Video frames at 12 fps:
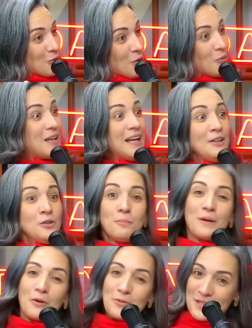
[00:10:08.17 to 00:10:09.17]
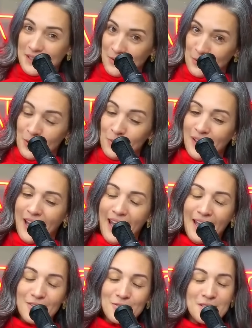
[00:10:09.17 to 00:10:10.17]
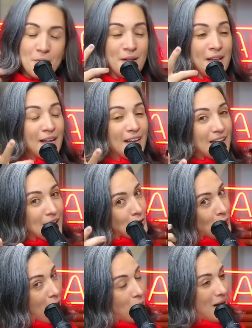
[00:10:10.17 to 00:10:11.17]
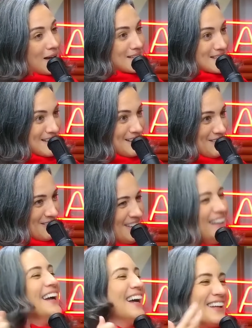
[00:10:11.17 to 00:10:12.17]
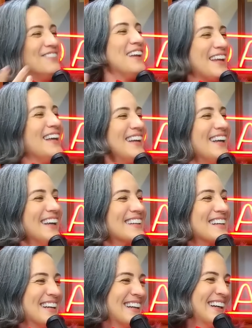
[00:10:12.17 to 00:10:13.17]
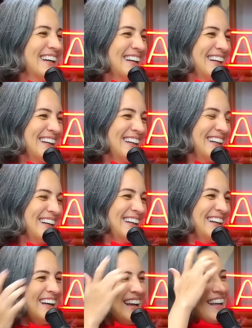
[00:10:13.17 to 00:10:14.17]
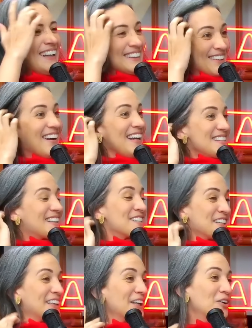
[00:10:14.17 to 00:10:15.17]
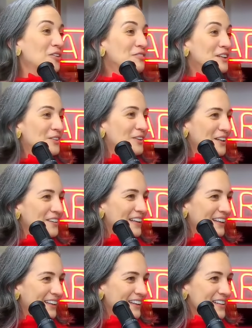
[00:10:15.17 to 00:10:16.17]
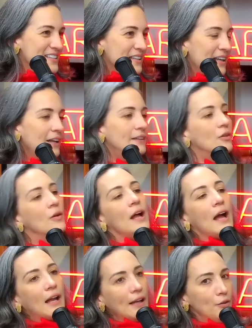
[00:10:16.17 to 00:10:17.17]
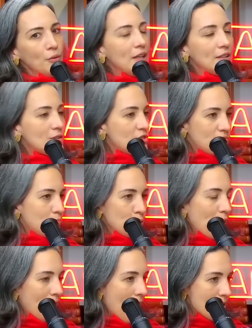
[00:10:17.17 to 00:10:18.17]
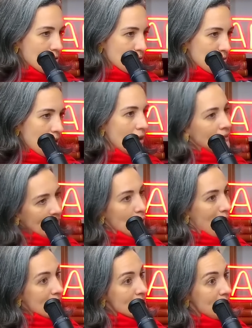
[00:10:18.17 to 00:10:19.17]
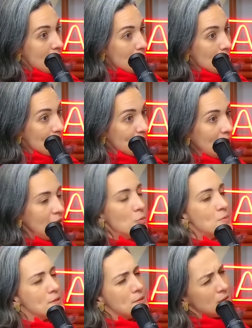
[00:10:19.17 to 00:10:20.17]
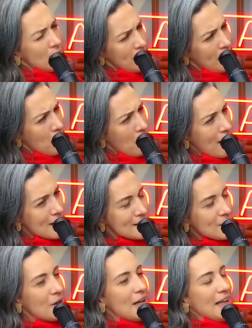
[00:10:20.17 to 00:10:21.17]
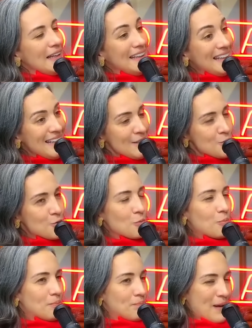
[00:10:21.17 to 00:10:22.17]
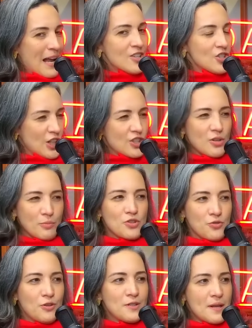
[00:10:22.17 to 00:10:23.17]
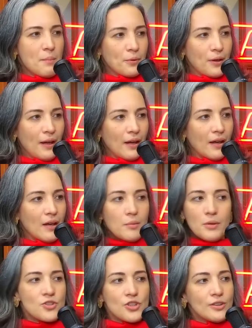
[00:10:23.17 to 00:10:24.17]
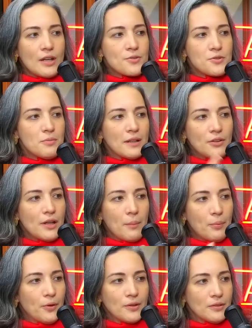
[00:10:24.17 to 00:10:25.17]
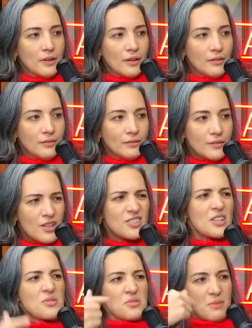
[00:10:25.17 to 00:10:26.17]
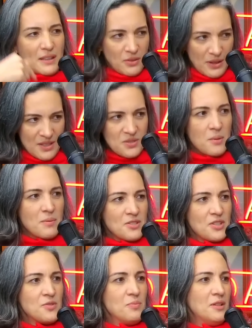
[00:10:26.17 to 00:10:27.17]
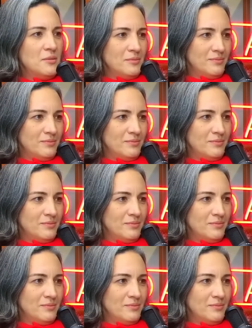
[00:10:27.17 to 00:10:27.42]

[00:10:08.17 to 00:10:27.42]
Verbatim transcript: Eu grito para conseguir o que eu quero. Sempre que grito, há uma razão. Ela falaria. É. então é isso que a gente tem que ouvir no grito da criança. né? Então, ela não grita por acaso. Tem uma razão. Então eu preciso entender qual é a razão. E isso, pra gente, é muito difícil, sabe por quê? Porque a gente não está acostumado a olhar para o outro, não. A gente está acostumado a olhar só para a gente mesmo.